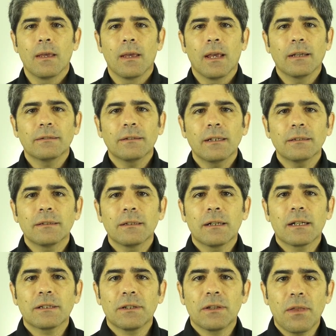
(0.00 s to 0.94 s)
Estas
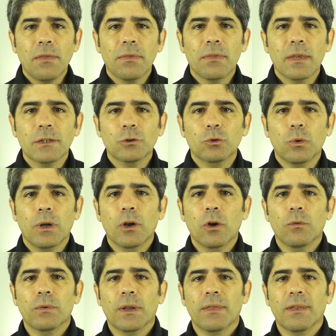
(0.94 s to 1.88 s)
residencias suelen
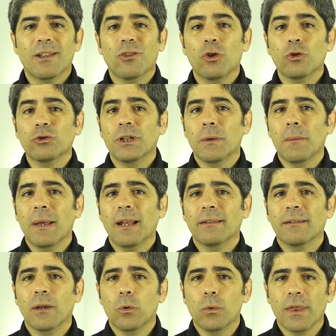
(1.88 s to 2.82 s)
ofrecer dos
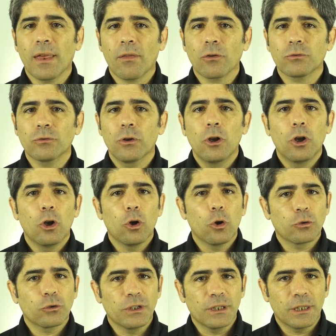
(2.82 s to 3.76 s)
niveles de cuidados.
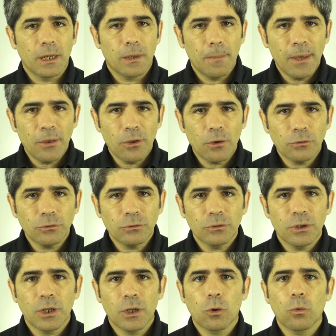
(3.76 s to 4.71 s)
Los intermedios
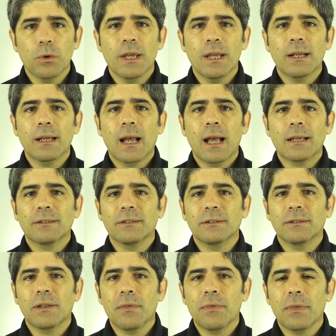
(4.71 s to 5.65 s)
incluyen
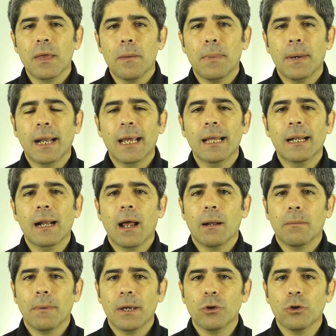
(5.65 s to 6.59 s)
asistencia para ir
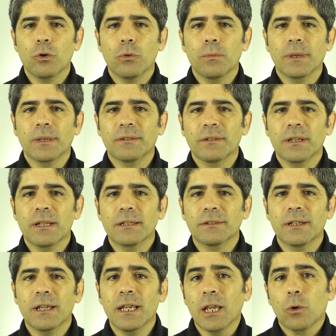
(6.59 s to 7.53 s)
al baño,
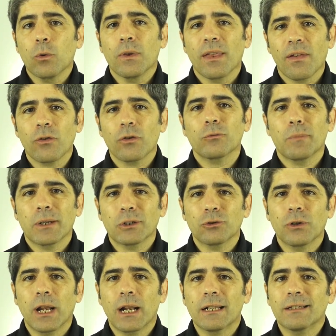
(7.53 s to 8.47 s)
vestirse y cuidados
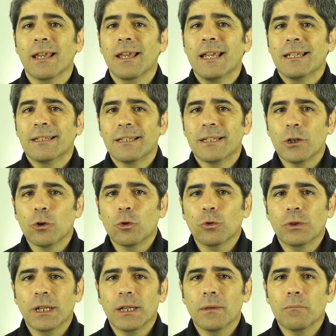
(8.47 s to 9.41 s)
personales si
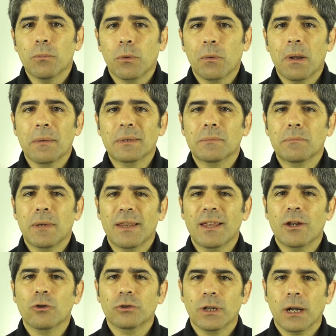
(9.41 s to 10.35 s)
no tienen problemas
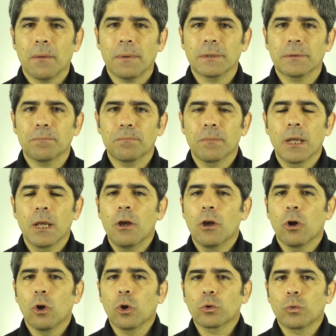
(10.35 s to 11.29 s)
médicos graves.
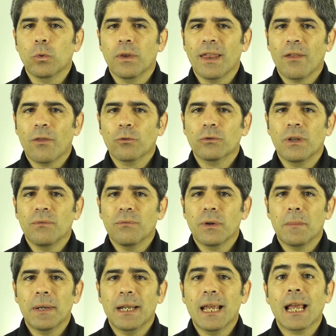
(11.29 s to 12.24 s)
Los cuidados de
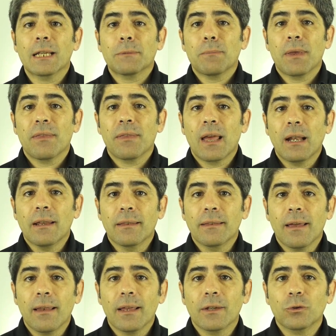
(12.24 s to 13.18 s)
enfermería
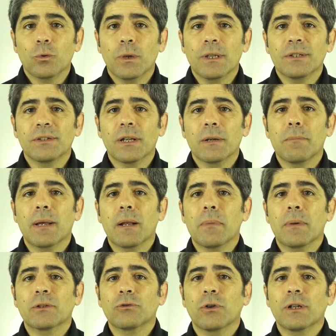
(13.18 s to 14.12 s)
especializada suelen ser para
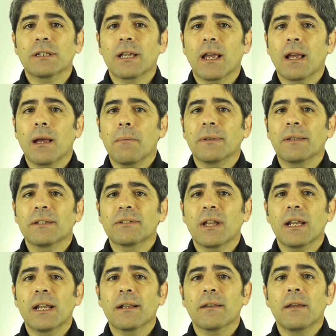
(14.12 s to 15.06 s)
personas que acaban de
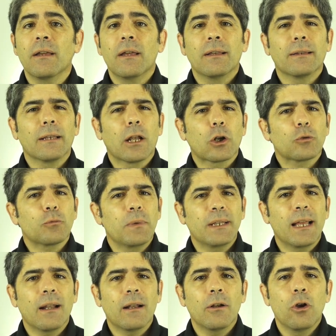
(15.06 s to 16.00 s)
salir del
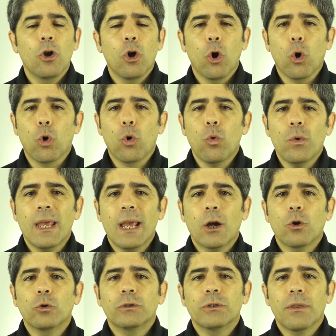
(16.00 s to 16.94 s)
hospital o cuya
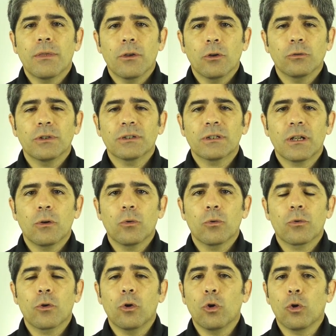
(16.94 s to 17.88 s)
condición de
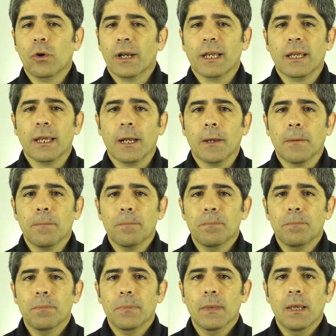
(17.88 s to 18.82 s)
salud lo requiere.
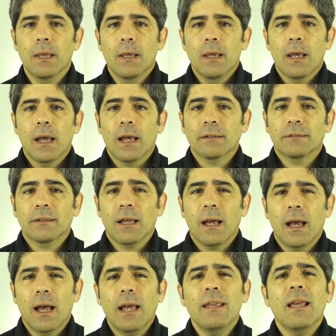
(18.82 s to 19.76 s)

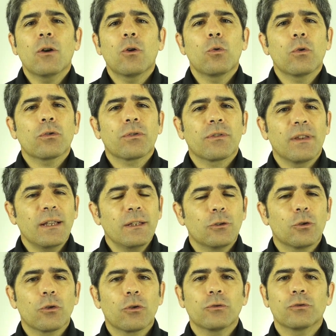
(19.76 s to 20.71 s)
Hasta hay algunos
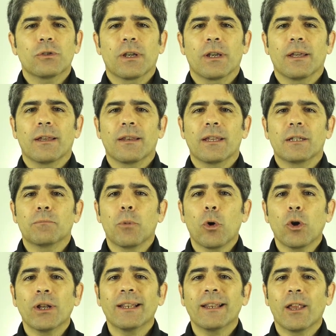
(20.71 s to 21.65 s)
centros que
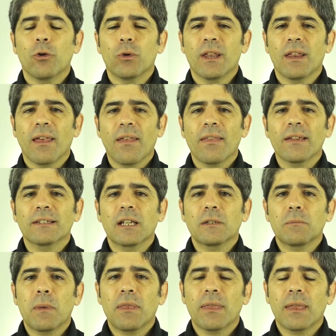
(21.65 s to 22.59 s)
disponen de unidades
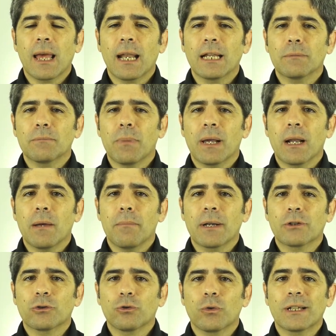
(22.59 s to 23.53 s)
especiales para
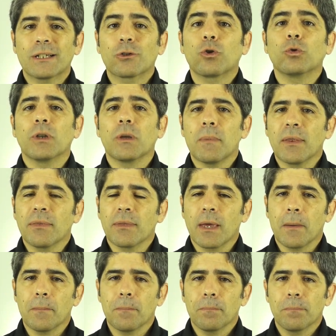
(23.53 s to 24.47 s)
personas con
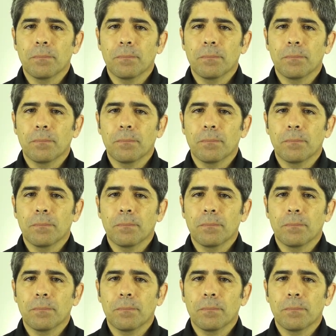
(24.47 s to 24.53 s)
demencia.